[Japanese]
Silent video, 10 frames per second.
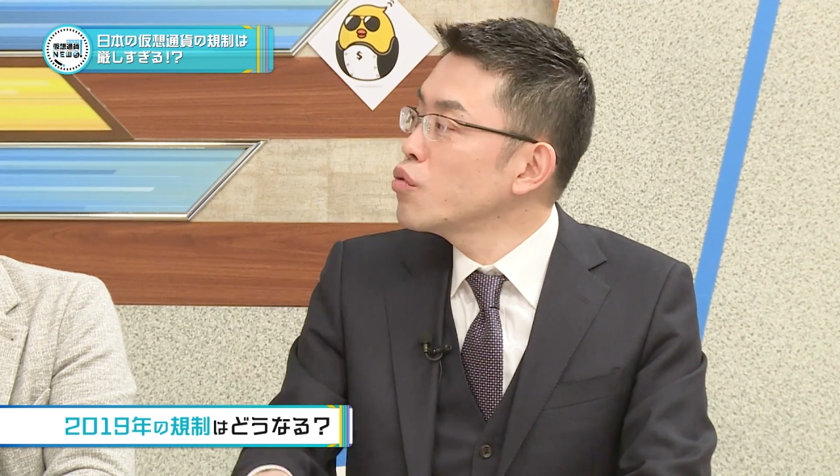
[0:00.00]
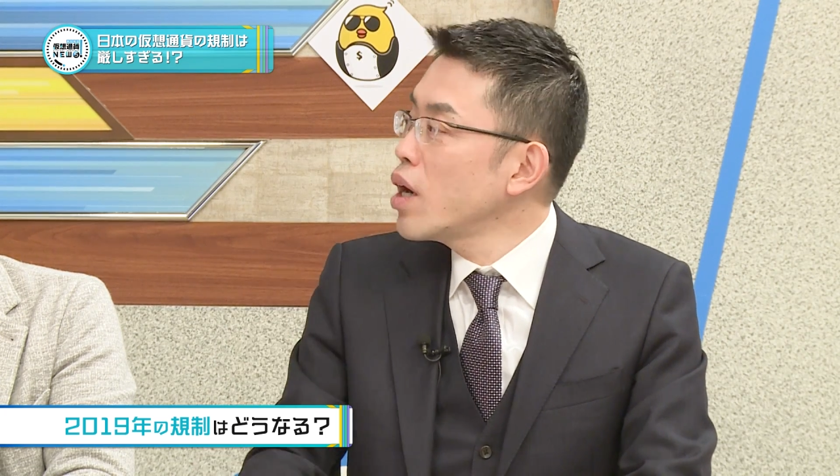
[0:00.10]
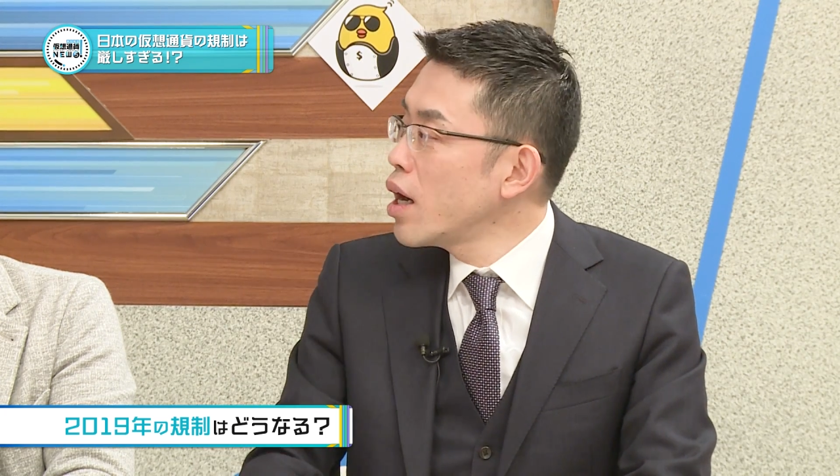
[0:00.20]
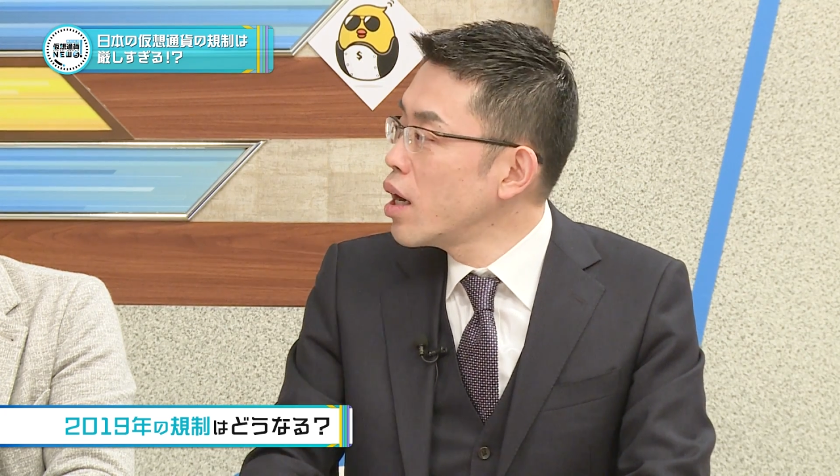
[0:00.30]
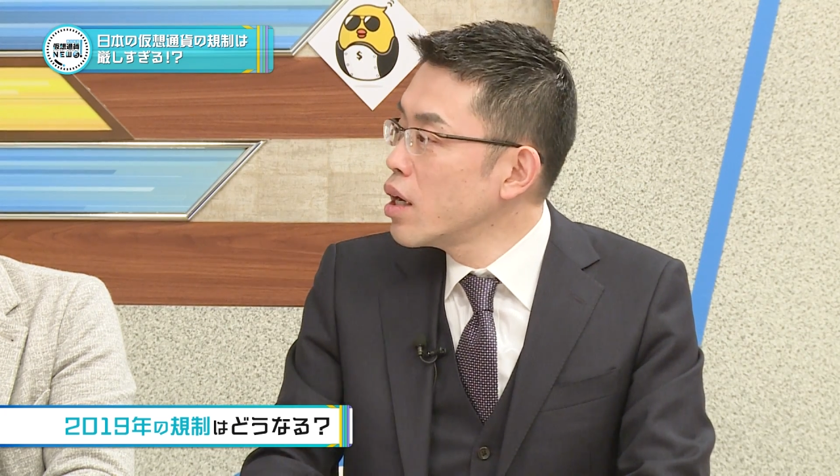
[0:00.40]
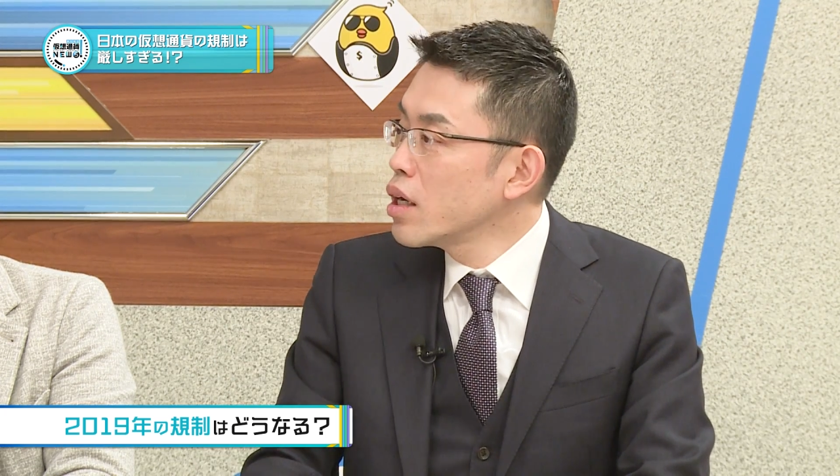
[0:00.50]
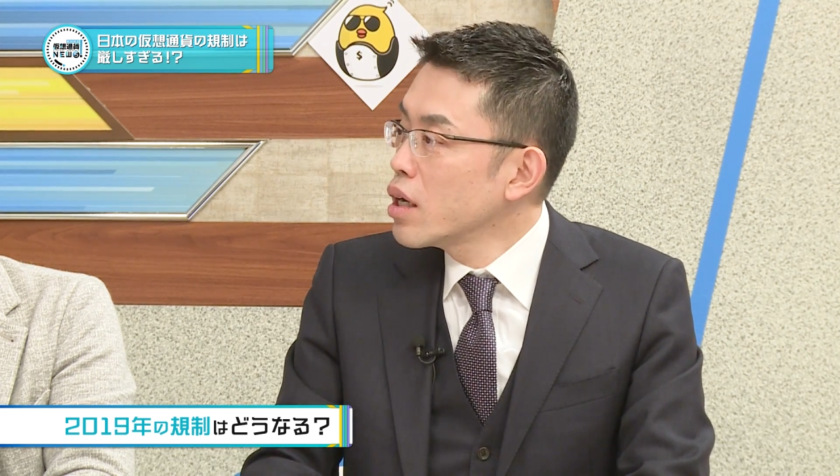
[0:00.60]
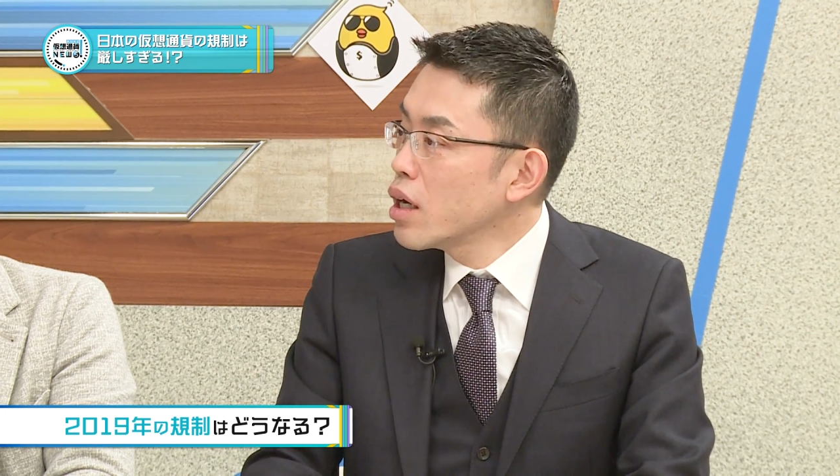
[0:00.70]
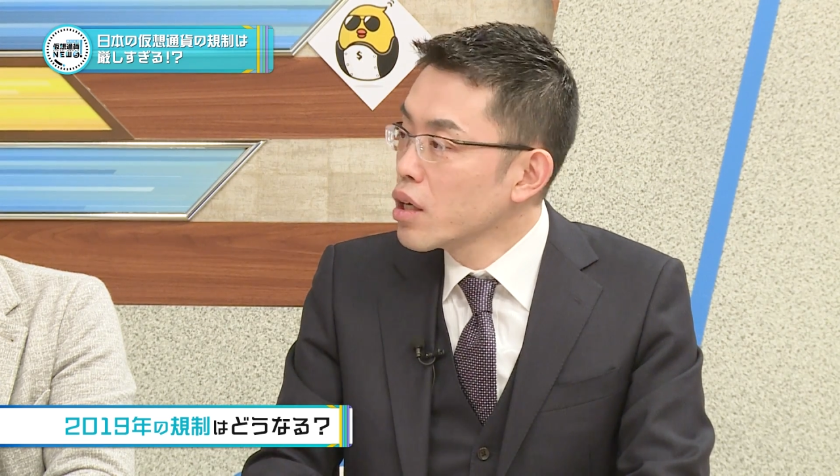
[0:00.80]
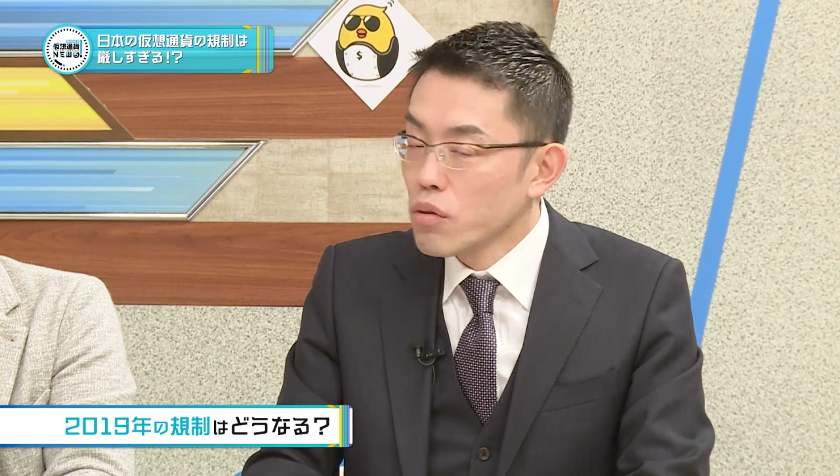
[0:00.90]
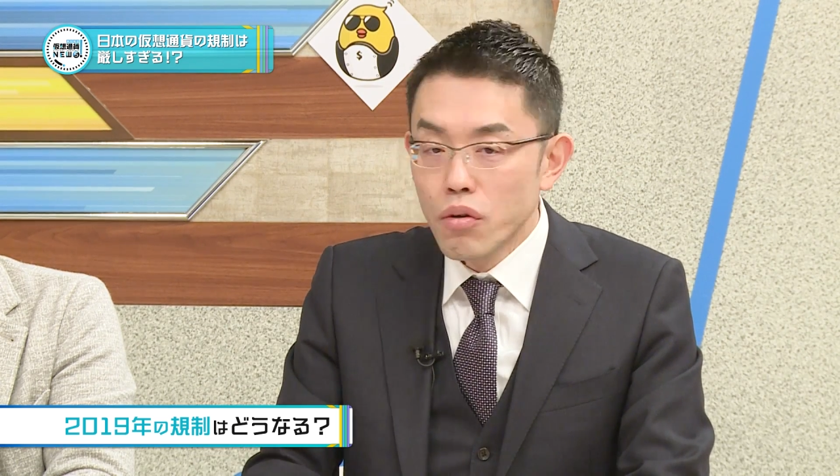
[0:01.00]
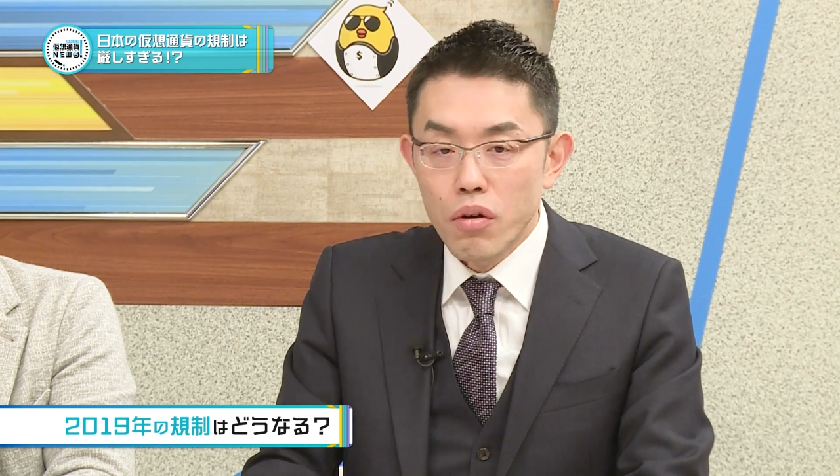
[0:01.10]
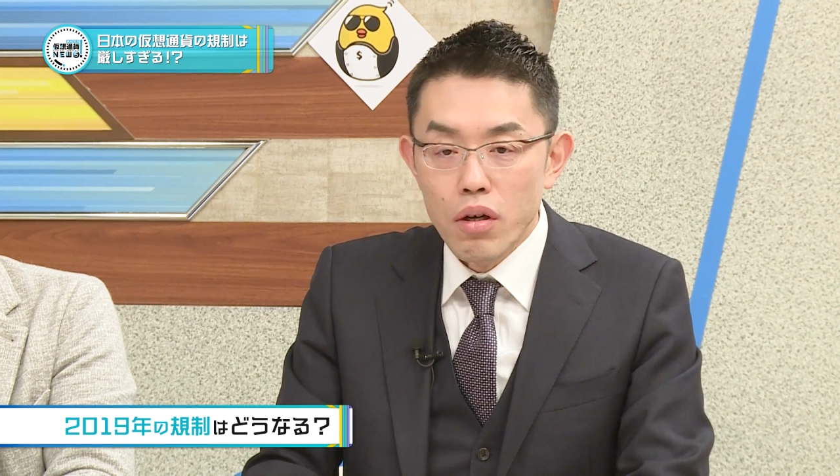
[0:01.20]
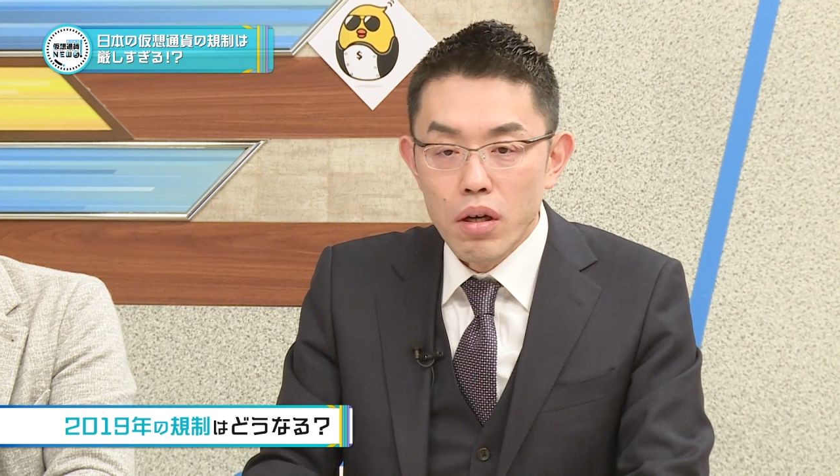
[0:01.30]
はあの